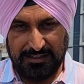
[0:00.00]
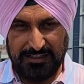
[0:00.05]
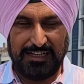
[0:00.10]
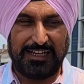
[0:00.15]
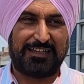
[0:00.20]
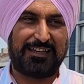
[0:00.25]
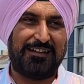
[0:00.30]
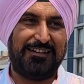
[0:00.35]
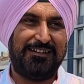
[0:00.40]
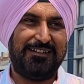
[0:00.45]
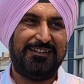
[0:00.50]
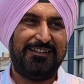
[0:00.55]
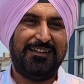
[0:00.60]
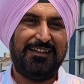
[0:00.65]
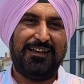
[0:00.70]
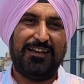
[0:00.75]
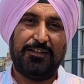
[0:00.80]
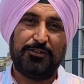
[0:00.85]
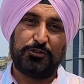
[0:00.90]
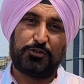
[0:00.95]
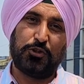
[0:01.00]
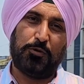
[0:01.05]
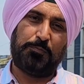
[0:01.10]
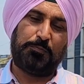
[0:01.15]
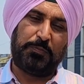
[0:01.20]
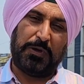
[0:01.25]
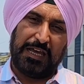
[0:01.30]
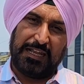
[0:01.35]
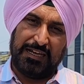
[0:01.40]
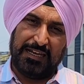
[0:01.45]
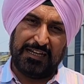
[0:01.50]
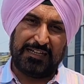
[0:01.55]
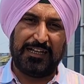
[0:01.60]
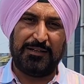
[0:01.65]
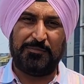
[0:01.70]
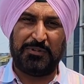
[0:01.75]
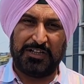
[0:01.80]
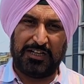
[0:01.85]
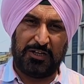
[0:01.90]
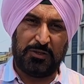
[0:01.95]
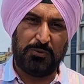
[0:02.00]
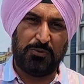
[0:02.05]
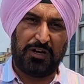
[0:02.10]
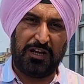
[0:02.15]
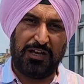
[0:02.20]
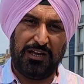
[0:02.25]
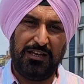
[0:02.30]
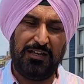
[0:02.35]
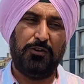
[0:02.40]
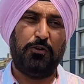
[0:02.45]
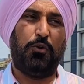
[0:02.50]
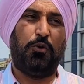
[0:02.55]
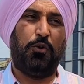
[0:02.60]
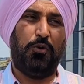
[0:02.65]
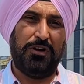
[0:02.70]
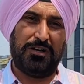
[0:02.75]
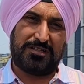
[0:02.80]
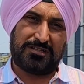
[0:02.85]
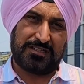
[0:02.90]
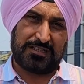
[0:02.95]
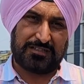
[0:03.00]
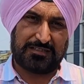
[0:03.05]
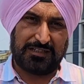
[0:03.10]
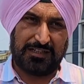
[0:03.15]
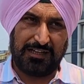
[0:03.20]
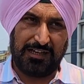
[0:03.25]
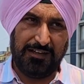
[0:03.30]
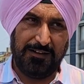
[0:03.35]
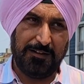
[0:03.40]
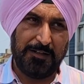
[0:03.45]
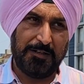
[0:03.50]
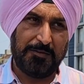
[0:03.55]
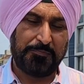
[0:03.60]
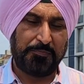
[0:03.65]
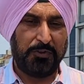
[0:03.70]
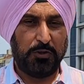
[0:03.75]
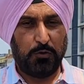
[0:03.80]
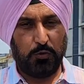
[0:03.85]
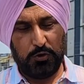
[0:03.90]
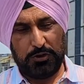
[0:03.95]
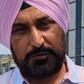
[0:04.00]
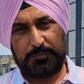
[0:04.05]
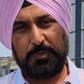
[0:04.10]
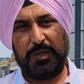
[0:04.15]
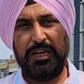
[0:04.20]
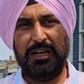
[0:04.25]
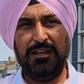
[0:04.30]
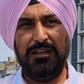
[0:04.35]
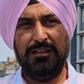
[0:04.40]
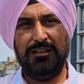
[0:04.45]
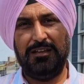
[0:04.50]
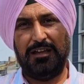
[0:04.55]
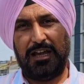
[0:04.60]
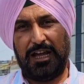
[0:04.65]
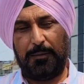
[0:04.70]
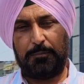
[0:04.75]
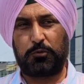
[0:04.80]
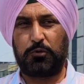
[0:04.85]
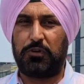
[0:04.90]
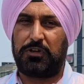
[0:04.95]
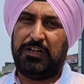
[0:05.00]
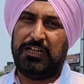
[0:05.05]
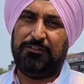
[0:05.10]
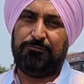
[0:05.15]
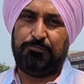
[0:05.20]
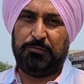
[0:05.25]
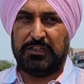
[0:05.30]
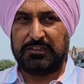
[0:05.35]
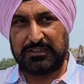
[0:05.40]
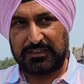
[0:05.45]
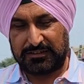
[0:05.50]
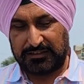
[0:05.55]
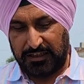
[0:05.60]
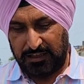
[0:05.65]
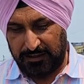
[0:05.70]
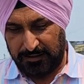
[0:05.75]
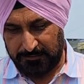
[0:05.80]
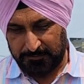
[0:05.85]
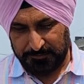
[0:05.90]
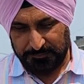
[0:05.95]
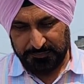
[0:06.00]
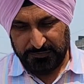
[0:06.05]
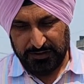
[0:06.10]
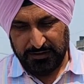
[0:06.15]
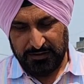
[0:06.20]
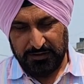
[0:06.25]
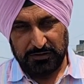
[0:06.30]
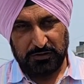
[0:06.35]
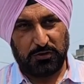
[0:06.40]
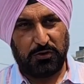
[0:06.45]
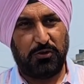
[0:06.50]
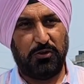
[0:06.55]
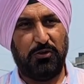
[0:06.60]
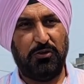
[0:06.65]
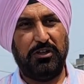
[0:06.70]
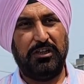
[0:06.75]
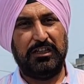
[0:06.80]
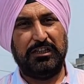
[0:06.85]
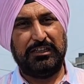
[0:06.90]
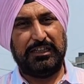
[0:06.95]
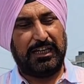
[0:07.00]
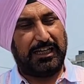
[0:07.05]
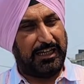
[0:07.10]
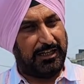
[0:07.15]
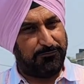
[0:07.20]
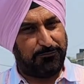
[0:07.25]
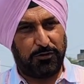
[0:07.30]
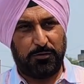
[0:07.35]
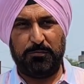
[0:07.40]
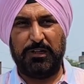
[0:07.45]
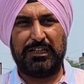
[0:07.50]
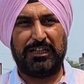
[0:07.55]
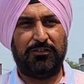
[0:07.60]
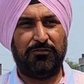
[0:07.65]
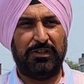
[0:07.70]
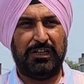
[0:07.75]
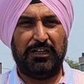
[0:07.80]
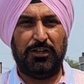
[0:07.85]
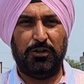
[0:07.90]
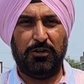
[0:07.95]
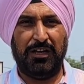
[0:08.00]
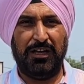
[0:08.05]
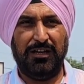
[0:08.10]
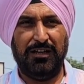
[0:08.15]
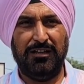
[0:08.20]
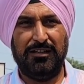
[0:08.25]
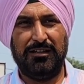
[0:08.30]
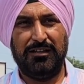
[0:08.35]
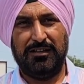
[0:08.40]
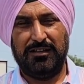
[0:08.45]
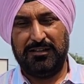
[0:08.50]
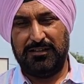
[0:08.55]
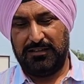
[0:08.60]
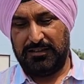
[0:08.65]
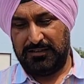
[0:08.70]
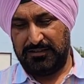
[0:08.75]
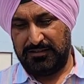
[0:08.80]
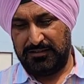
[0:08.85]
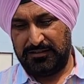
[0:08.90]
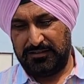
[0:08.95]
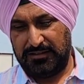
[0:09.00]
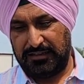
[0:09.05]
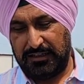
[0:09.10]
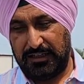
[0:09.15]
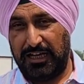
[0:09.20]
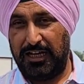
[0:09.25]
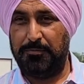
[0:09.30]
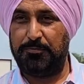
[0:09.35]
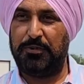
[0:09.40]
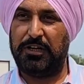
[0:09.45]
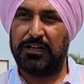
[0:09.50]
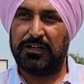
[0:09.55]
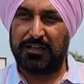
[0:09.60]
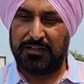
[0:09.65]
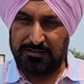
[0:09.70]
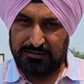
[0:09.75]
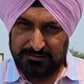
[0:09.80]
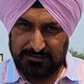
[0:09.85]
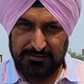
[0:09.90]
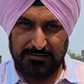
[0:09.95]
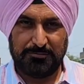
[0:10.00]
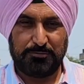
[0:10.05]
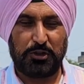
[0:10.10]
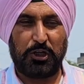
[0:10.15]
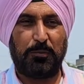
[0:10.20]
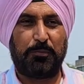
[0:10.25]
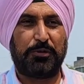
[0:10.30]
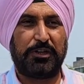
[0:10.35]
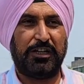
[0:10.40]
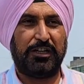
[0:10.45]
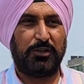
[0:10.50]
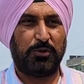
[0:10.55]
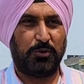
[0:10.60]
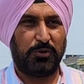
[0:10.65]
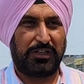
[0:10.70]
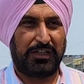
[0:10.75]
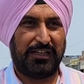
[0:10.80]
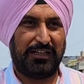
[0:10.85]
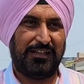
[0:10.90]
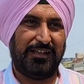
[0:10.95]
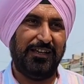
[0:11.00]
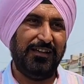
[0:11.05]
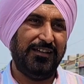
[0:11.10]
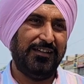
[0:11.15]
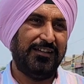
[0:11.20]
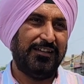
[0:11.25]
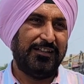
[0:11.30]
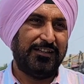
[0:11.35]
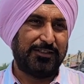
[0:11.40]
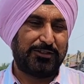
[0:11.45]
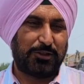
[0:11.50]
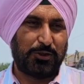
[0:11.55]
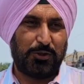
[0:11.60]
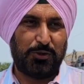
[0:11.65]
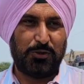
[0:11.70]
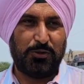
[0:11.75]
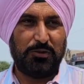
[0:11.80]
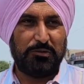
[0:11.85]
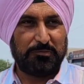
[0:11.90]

लेकिन जो पहले का बना हुआ है ओल्ड स्ट्रक्चर है उस पर आपको रिलीफ मिल सकता है तो ये इन्फॉर्मेटिव वीडियो है आप अगर प्रॉपर्टी ढूंढ रहे हैं तो